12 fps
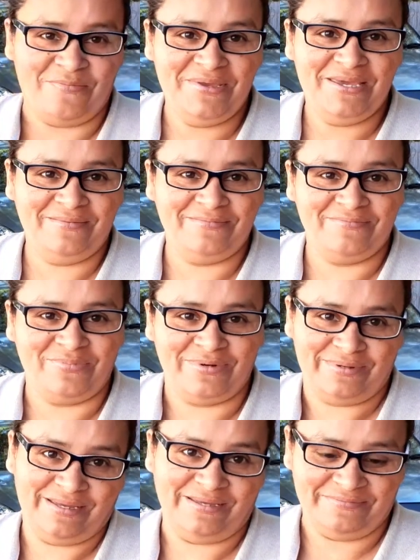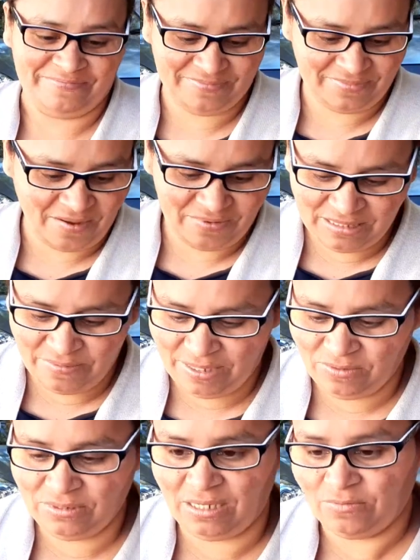también, porque a veces me
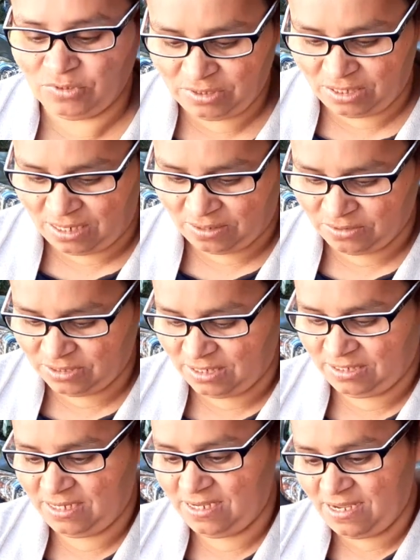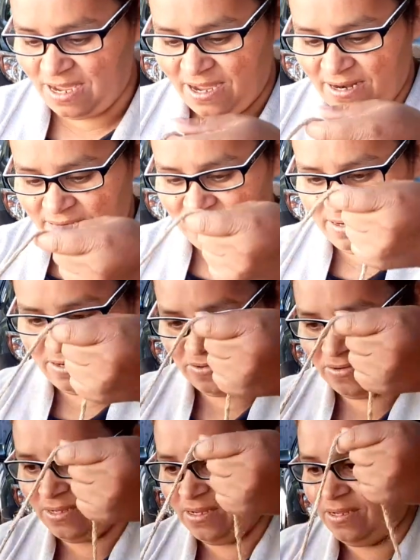gustan mucho las cosas de arreglo.
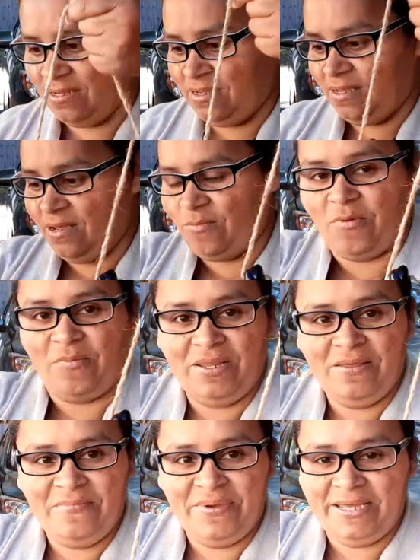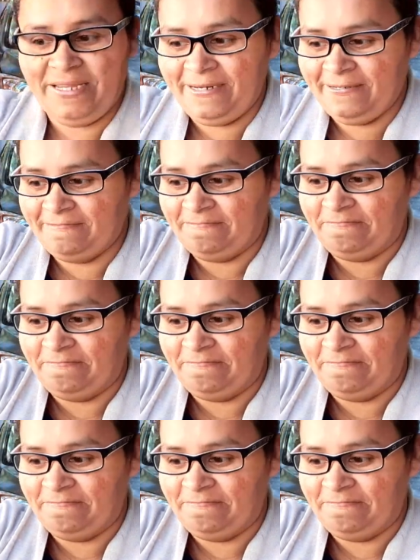pueden ver,